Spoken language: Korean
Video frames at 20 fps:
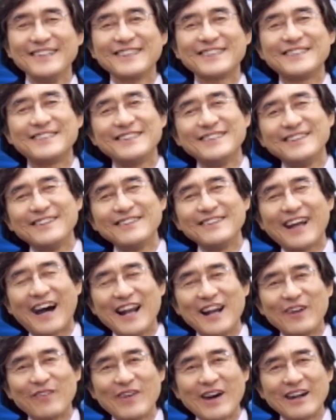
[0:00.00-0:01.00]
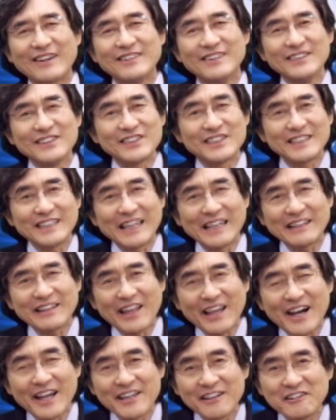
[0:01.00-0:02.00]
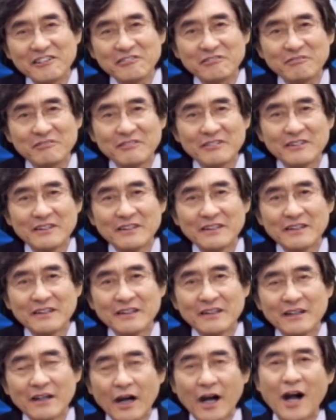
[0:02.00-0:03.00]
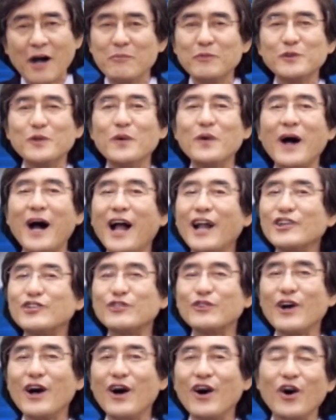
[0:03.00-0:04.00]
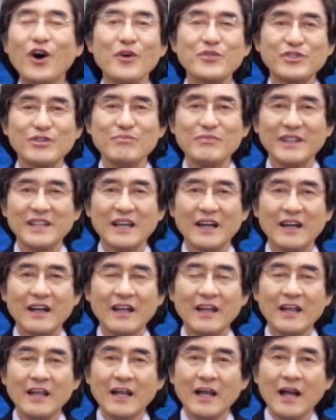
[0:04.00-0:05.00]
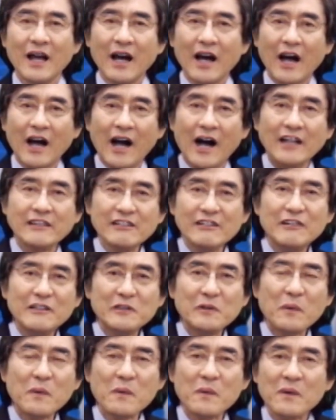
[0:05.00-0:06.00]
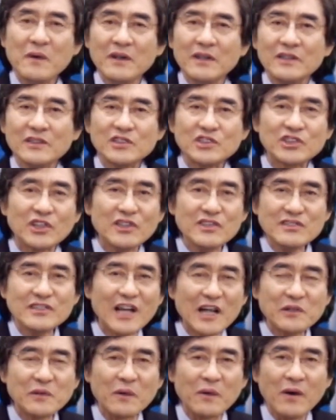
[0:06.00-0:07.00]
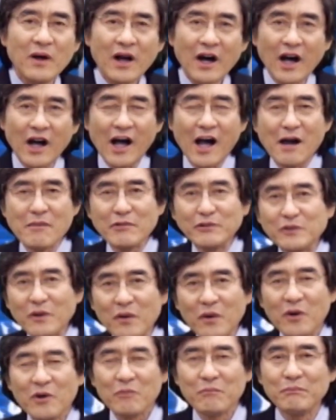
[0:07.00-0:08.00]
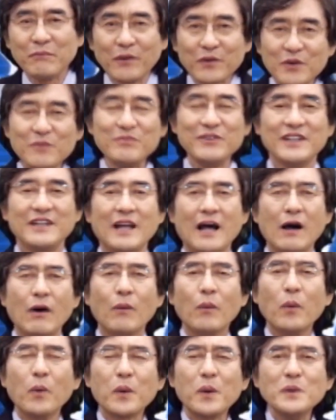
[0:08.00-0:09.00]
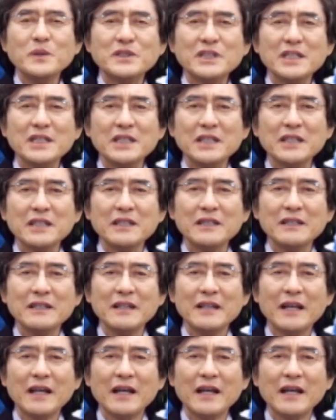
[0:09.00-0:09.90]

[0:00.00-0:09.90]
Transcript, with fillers: 그 날과 그 시에 대하여는 아무도 알 수가 없습니다. 아들도 천사도 아무도 모릅니다. 오로지